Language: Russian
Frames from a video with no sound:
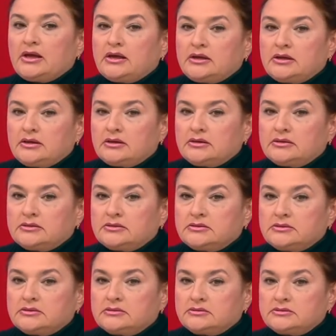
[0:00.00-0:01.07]

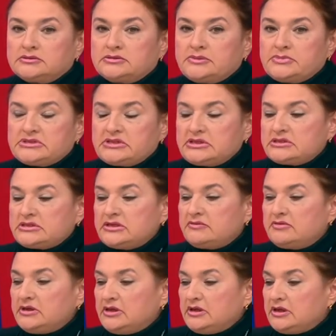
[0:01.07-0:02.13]
э, написать
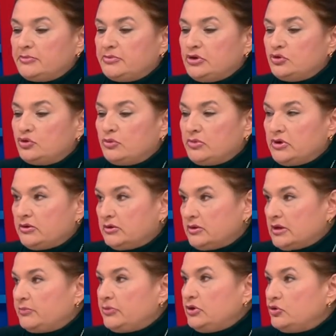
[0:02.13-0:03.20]
заявление о приеме,
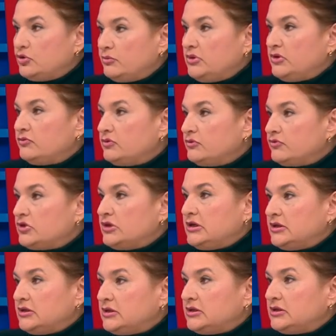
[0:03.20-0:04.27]
о приеме его в
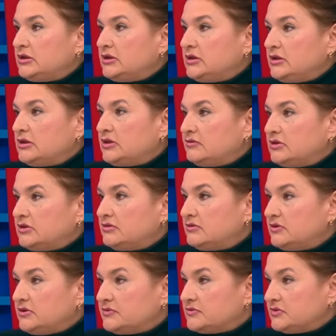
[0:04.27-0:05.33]
члены этого
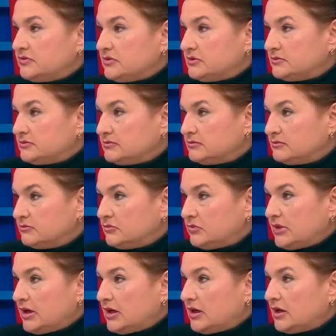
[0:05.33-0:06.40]
товариства.
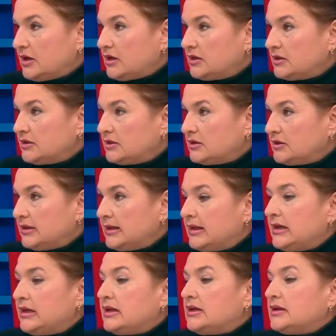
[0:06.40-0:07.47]
Так как э,
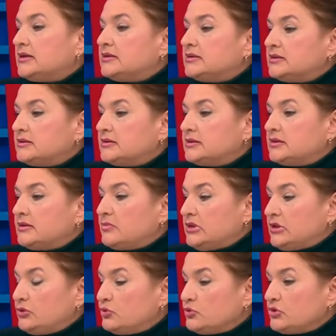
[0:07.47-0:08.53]
э это
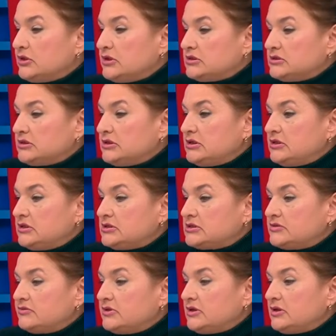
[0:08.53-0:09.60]
молодежное
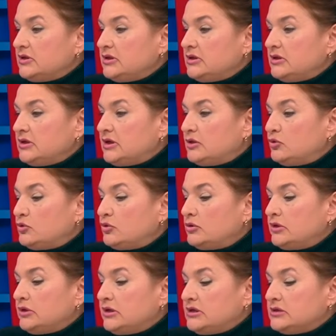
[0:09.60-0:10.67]
строительство, и
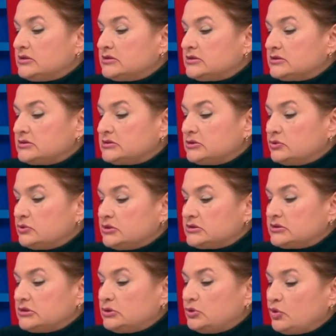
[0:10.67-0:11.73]
оно реали...
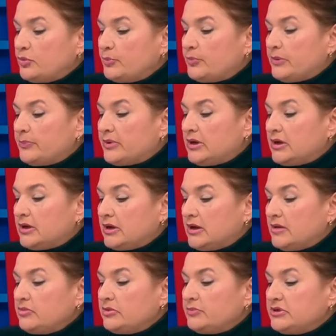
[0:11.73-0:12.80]
строился дом по
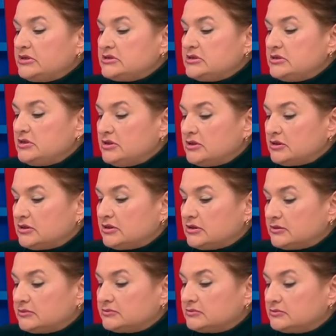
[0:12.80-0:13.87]
программе президента